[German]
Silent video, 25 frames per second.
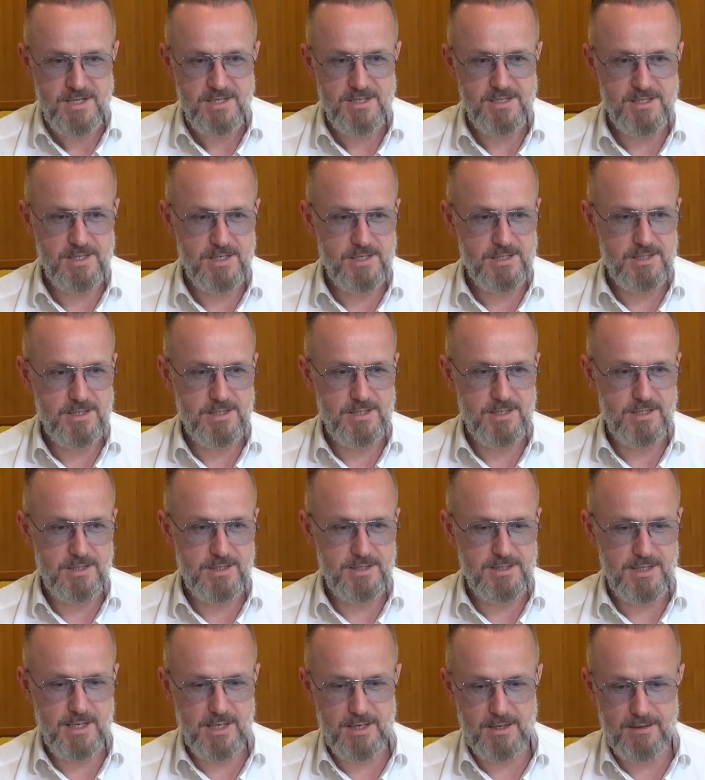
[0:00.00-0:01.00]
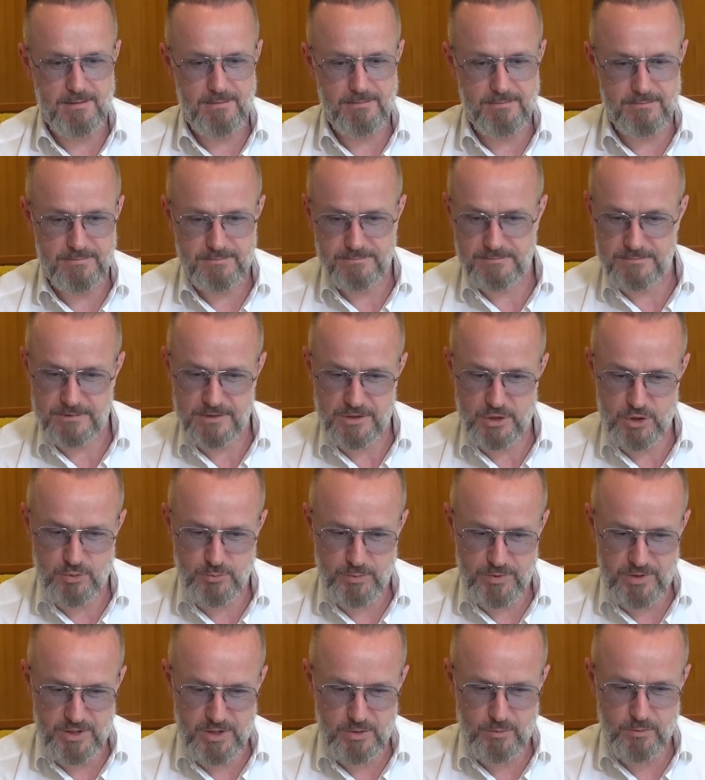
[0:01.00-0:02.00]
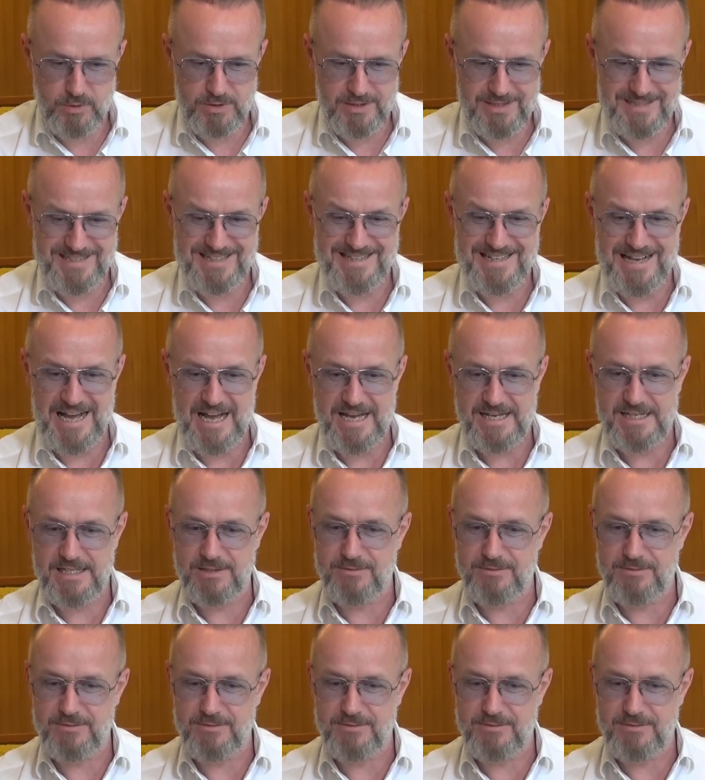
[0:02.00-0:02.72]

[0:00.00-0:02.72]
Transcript: dieser, dieser, dieser, dieses Sprichwort klein,